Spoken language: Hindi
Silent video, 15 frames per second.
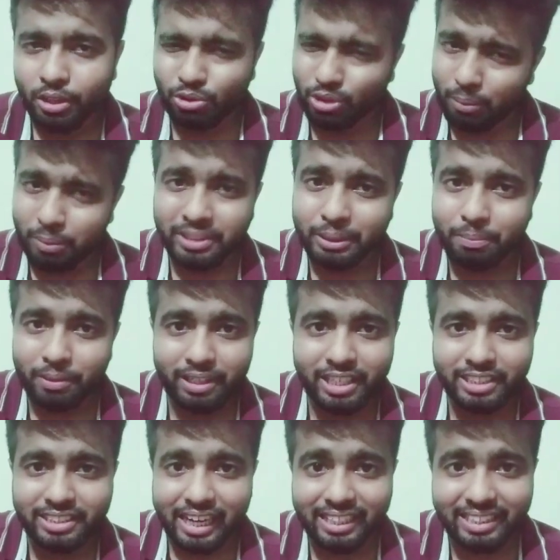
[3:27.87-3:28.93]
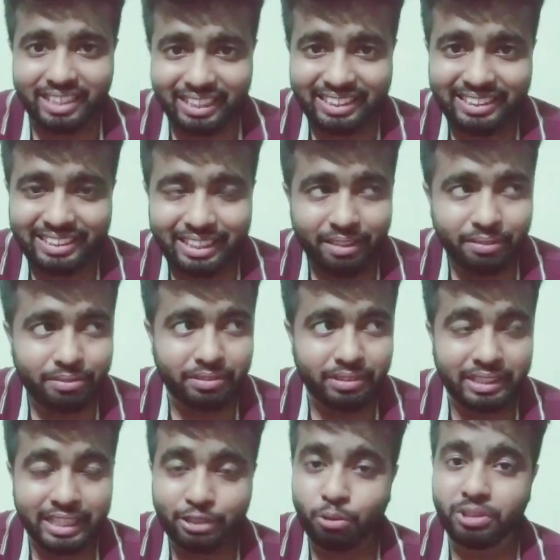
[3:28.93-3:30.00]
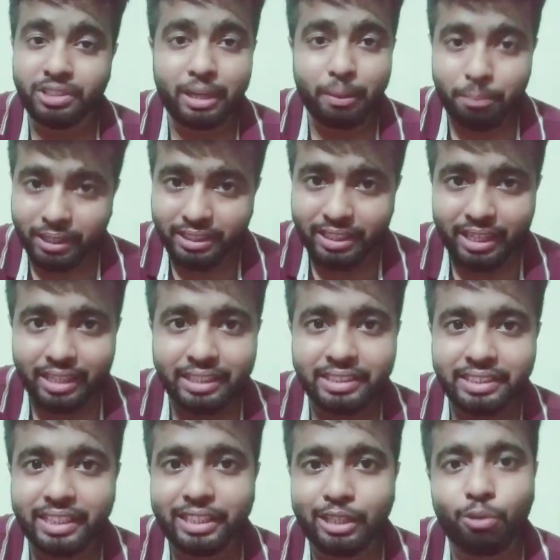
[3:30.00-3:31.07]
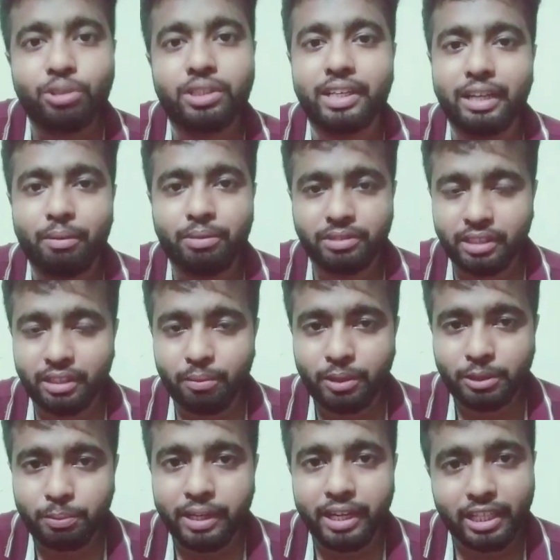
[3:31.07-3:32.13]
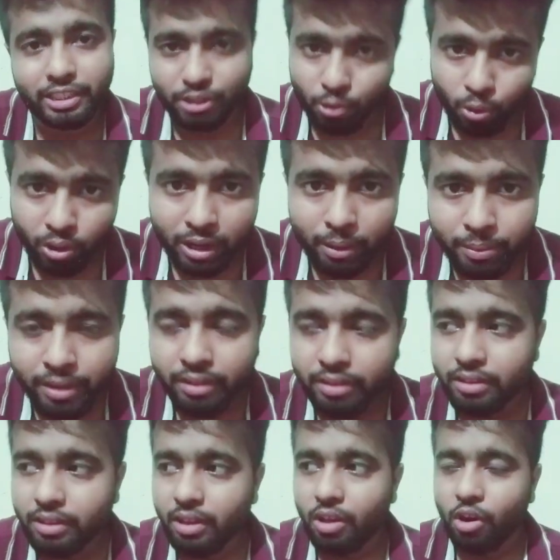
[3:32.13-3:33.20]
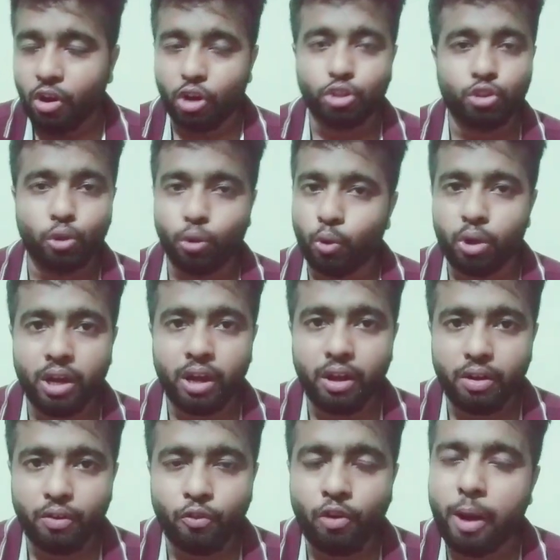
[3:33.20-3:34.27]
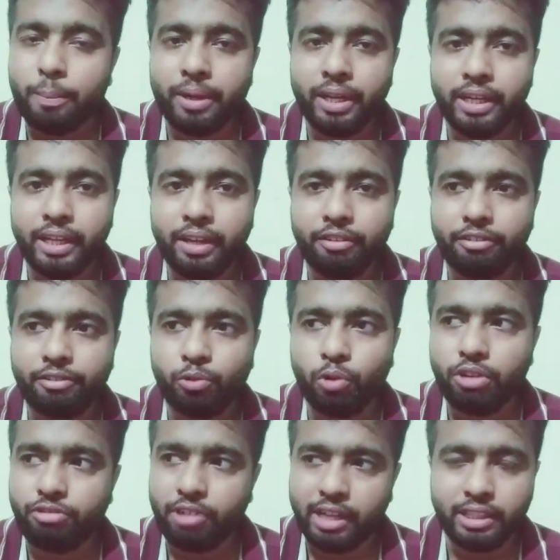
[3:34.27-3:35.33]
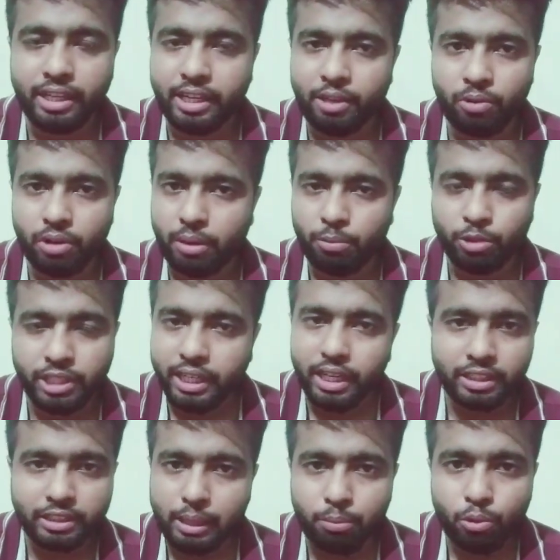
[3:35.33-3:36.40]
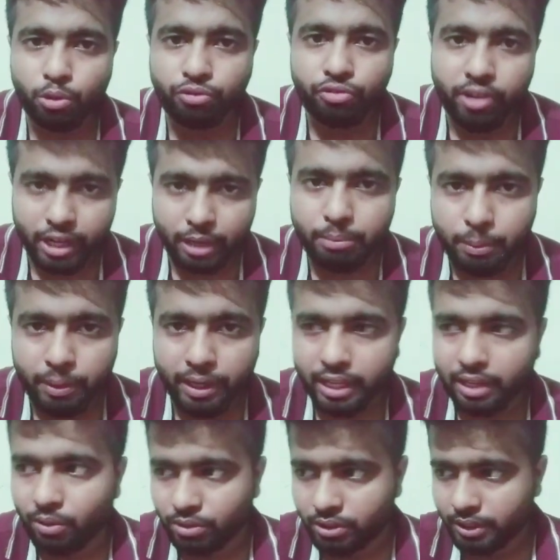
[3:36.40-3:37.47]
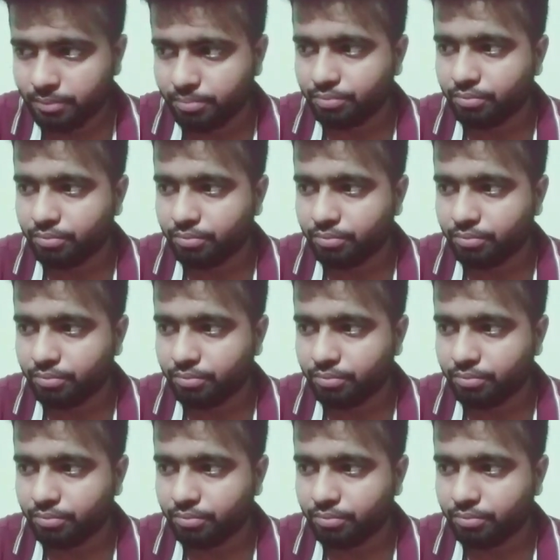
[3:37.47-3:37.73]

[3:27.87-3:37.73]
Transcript: तो अभी से पढ़ना स्टार्ट कर दीजिए ये सोचना बंद कर दीजिए कि कुछ सिलेबस में रिडक्शन होगा भी और जो होगा वो आपके लिए कोई फ़ायदा नहीं होगा मुझे नहीं लगता आपको कोई फ़र्क भी पड़ेगा उससे